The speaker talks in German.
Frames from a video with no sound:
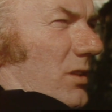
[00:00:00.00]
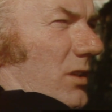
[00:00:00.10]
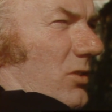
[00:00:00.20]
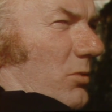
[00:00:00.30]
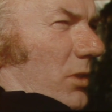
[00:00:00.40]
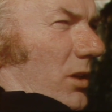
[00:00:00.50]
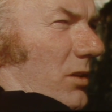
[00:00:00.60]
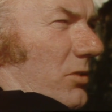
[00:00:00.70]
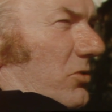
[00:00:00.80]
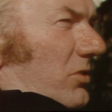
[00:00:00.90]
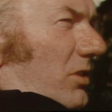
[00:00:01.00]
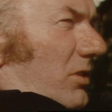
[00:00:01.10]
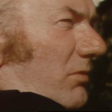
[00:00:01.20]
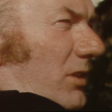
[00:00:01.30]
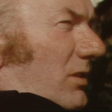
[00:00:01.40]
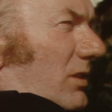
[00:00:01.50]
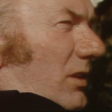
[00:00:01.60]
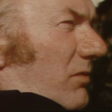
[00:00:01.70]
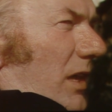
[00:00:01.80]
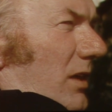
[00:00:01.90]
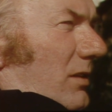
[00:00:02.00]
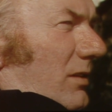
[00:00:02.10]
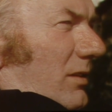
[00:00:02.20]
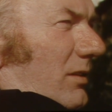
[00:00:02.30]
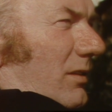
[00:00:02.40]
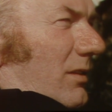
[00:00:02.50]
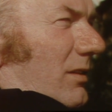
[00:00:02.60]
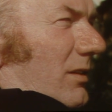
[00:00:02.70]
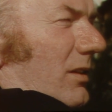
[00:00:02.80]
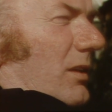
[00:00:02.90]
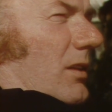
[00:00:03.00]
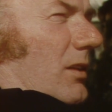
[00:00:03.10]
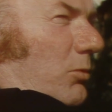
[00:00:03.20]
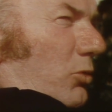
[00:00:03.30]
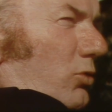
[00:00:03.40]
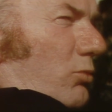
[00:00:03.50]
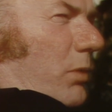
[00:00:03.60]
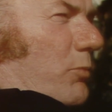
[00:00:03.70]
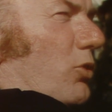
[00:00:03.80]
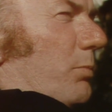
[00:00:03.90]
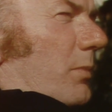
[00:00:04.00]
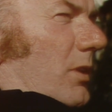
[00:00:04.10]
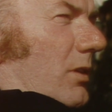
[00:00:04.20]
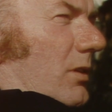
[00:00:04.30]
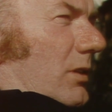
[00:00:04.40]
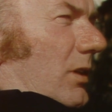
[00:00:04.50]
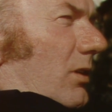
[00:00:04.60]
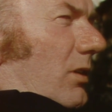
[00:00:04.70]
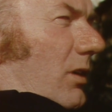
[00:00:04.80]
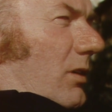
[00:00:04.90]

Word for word: ist nicht zum Lachen, ist ja auch wahnsinnig fad. Nicht? Aber beim Schopenhauer kann ich auch